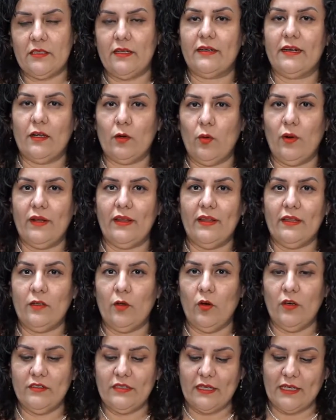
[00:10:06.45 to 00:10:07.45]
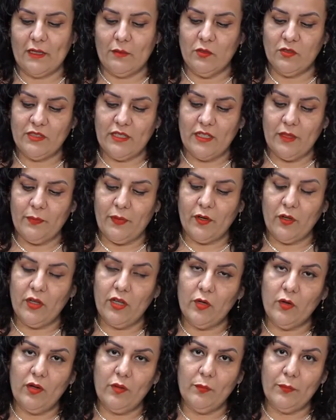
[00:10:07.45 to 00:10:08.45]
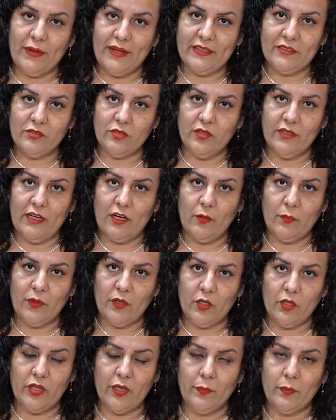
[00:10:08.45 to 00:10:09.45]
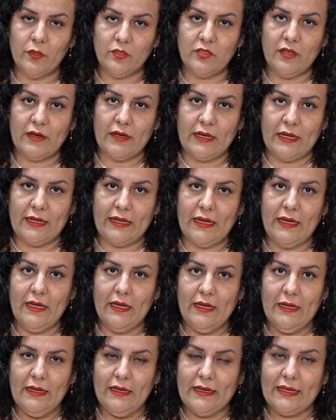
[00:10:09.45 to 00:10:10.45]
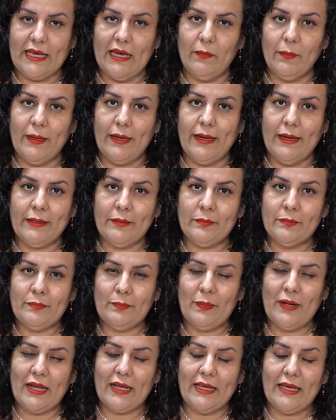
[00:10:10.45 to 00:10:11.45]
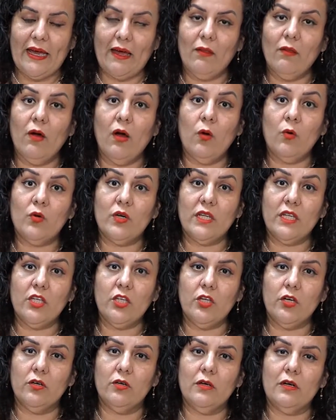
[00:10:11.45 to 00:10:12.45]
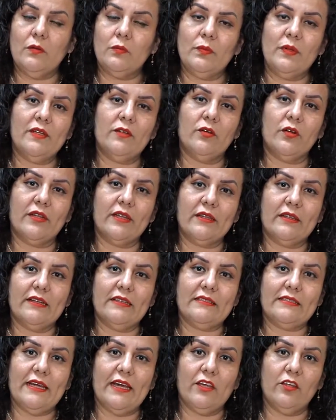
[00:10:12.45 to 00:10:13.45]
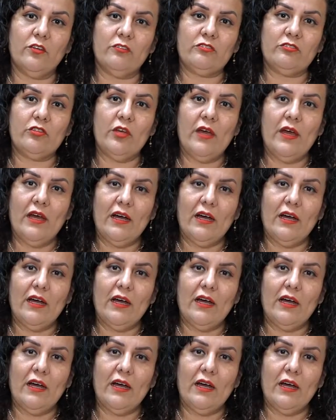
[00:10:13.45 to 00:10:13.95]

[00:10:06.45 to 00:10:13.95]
Recuerdan, hoy sacamos en el periódico impreso de la opinión de Poza Rica que habían plagiado a un niño, un menor de tres años.